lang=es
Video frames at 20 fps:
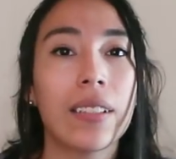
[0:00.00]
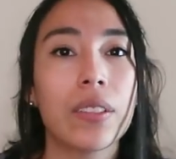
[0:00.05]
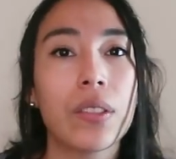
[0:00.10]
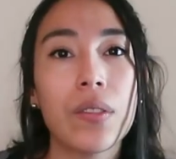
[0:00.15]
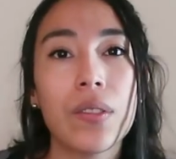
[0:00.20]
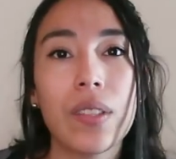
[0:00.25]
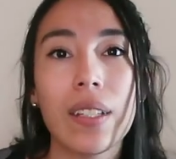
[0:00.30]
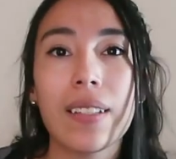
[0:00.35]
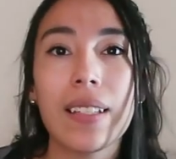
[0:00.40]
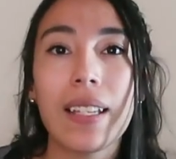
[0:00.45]

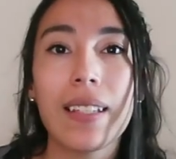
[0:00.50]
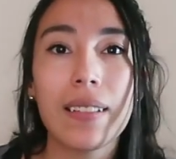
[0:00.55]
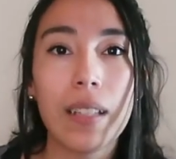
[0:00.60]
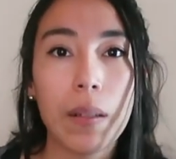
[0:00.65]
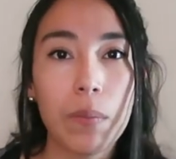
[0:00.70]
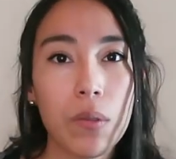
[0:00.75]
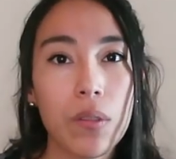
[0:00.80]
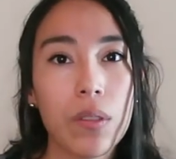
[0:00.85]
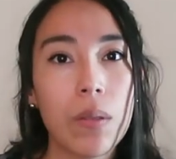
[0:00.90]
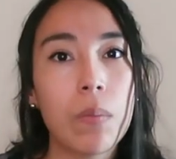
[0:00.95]
Entonces
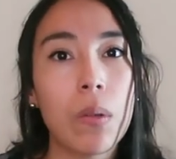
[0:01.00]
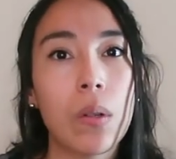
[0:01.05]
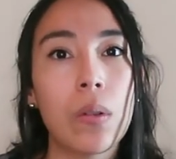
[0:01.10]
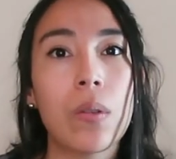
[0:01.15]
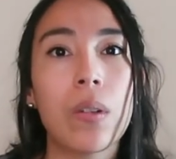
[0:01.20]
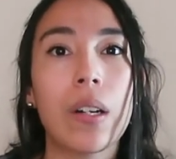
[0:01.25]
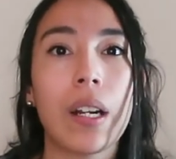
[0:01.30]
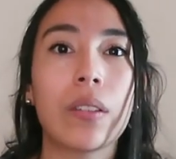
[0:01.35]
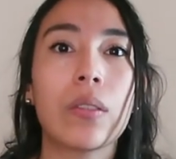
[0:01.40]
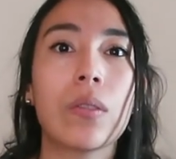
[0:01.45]
estamos
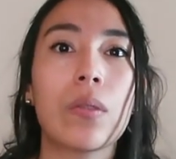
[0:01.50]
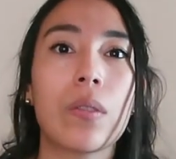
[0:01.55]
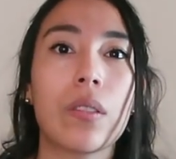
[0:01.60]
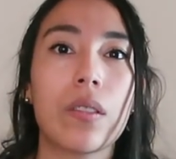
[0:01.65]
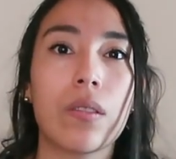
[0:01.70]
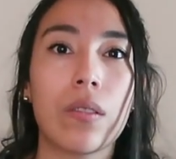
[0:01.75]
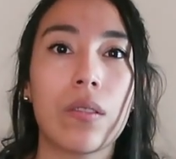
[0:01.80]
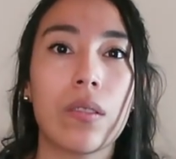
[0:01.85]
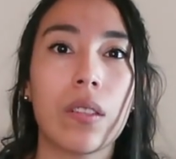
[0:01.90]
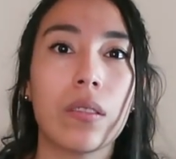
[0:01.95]
involucrando
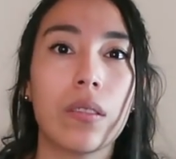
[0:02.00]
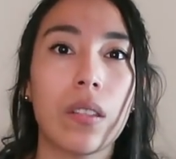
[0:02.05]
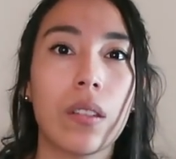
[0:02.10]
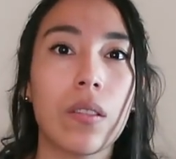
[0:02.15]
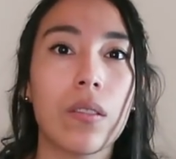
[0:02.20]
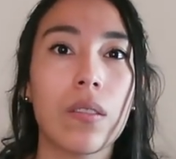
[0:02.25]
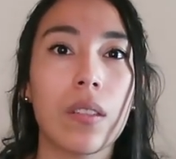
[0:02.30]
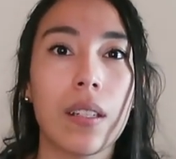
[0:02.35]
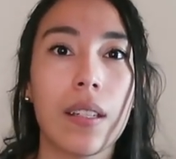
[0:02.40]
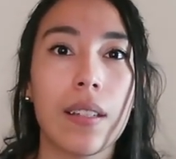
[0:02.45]
nuestros
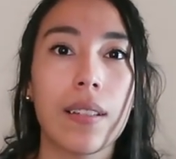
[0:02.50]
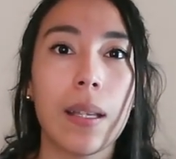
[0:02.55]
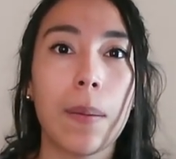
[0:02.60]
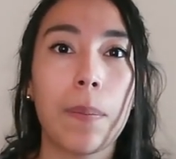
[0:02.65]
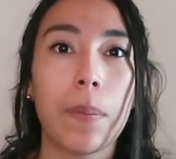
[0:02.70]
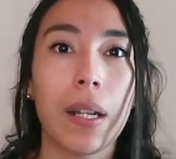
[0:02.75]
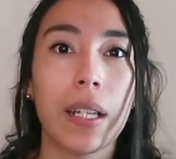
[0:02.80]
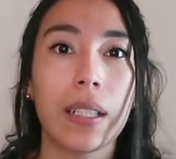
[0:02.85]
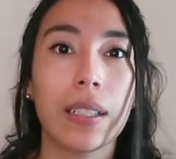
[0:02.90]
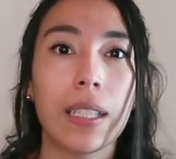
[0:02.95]
sentidos en esta
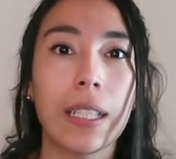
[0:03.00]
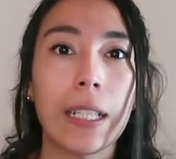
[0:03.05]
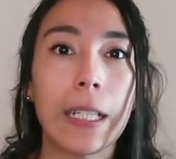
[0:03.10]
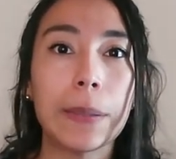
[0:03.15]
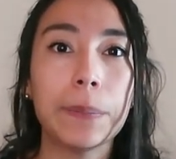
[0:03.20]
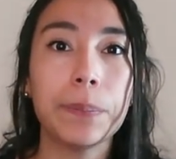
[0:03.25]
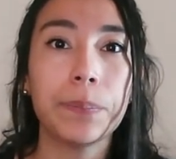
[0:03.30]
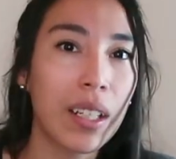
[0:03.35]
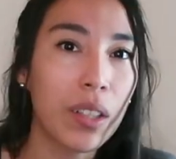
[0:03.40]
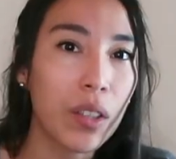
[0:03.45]

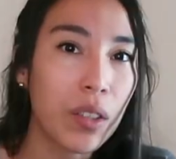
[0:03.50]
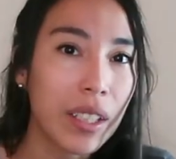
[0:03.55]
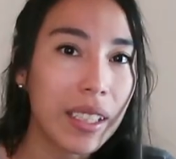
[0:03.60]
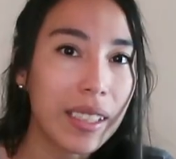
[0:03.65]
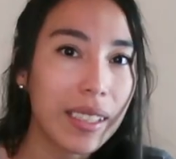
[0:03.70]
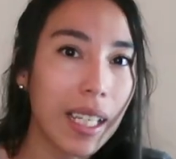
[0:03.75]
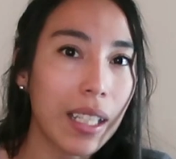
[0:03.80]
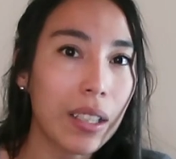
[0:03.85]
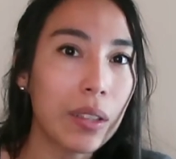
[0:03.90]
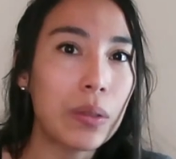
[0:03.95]
práctica y al
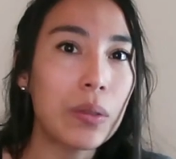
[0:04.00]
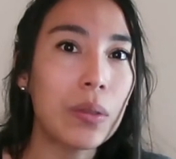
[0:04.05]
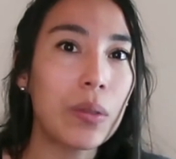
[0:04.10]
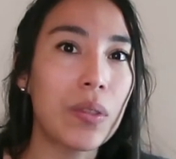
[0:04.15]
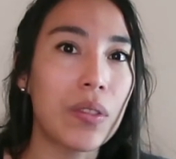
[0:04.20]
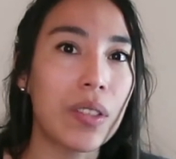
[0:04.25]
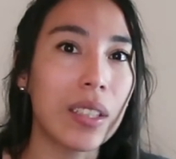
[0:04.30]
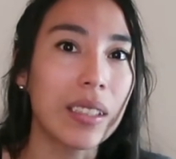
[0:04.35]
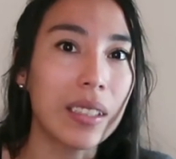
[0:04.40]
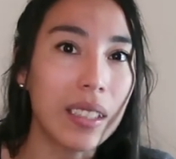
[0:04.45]
conectar con
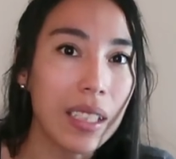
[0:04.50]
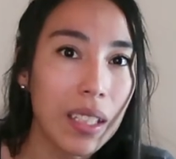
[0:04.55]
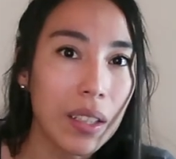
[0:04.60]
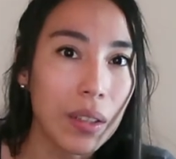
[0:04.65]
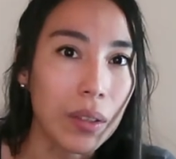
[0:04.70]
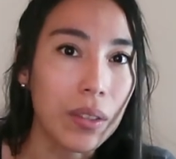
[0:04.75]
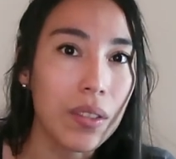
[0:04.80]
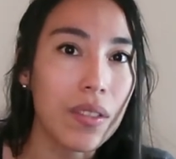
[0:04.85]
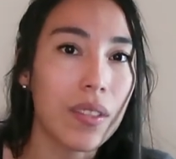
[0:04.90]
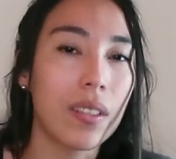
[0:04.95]
tus
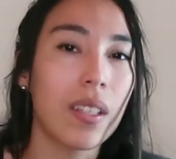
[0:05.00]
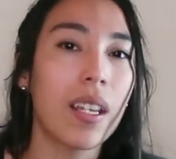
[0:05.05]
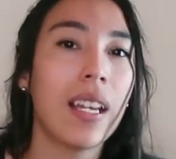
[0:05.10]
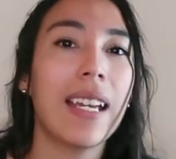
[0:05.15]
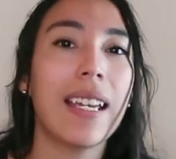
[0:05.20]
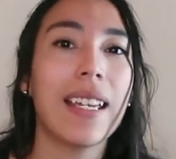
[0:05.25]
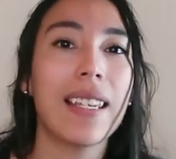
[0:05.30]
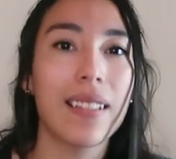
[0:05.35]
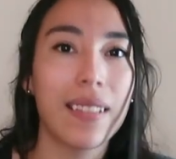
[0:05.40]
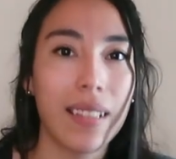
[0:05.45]
sentidos
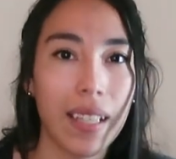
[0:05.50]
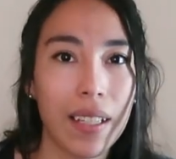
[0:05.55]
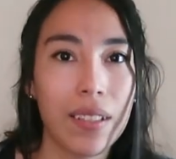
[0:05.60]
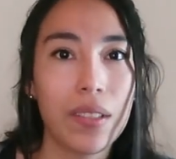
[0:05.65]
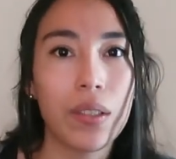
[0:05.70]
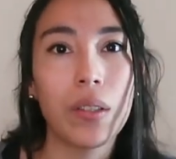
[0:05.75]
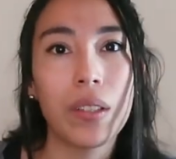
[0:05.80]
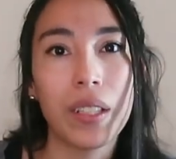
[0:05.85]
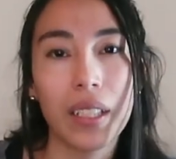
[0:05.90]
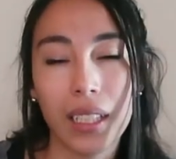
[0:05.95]

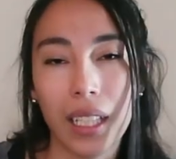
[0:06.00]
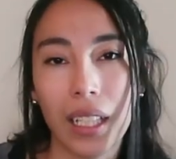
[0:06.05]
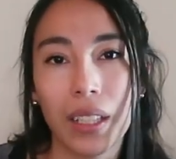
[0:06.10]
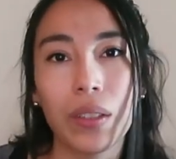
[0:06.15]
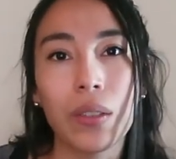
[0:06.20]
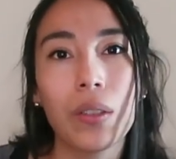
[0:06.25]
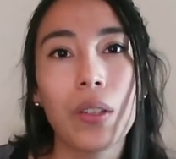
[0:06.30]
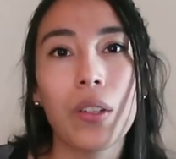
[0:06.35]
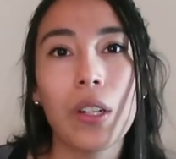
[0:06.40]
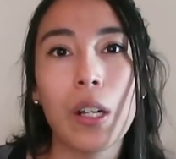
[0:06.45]
estás
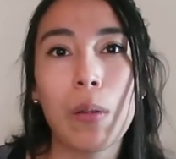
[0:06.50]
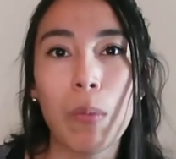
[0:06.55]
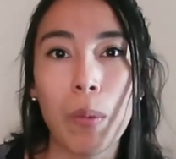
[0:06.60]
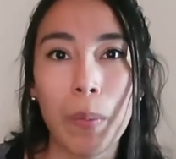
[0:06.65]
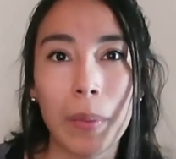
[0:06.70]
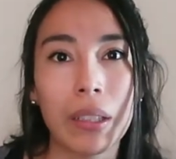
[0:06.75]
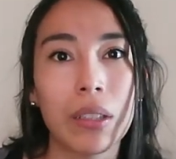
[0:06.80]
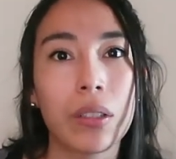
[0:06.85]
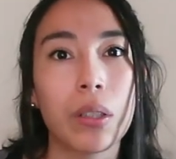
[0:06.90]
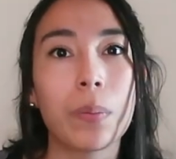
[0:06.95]
conectando con el
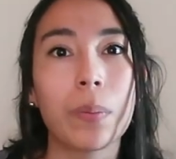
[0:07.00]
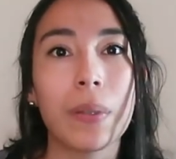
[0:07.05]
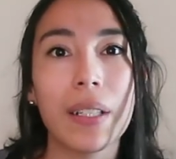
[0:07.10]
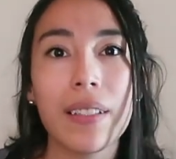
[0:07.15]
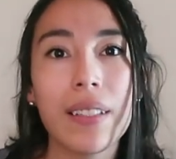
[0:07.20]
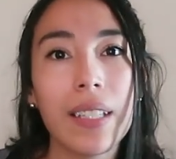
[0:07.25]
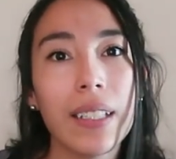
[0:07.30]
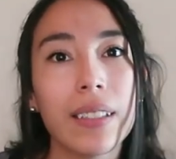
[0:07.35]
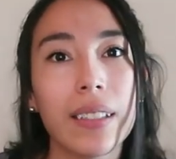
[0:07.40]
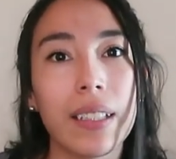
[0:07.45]
momento
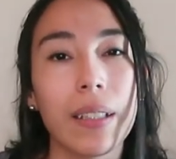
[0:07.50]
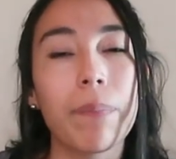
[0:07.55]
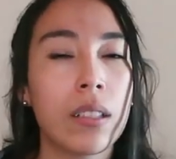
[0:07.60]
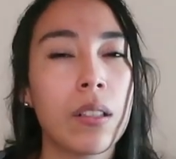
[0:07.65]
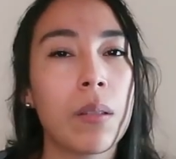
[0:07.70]
presente.